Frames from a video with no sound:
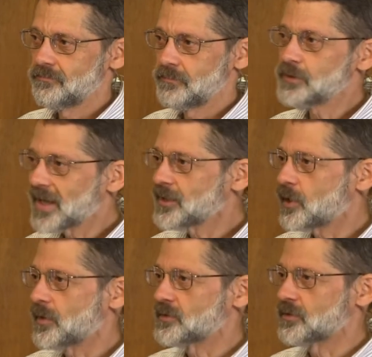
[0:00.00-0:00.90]
Pensate a
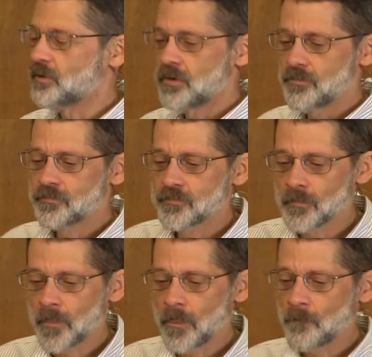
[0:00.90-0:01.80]
questo.
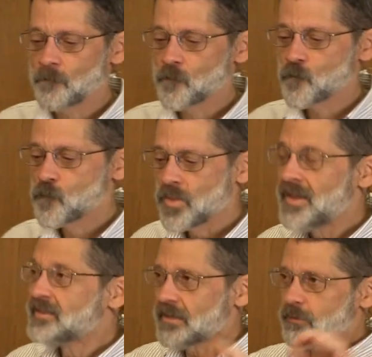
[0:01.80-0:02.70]

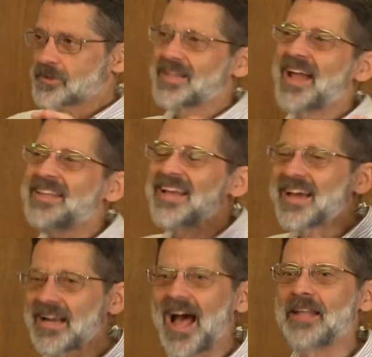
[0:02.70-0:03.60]
Siamo stati
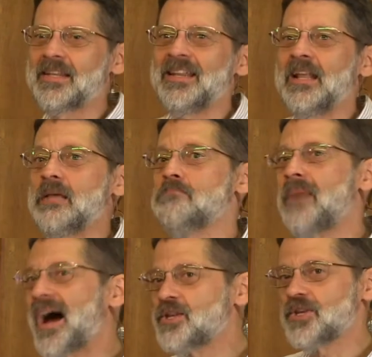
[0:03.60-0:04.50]
creati
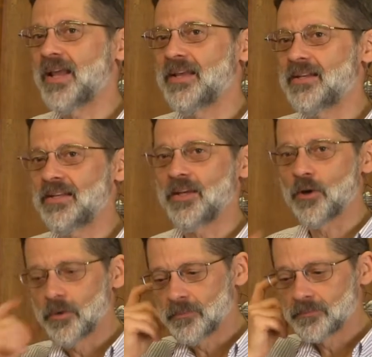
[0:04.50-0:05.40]
nell'immagine di
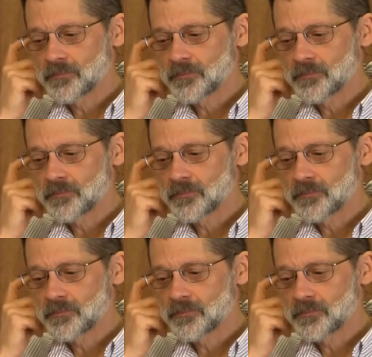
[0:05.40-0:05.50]
Dio.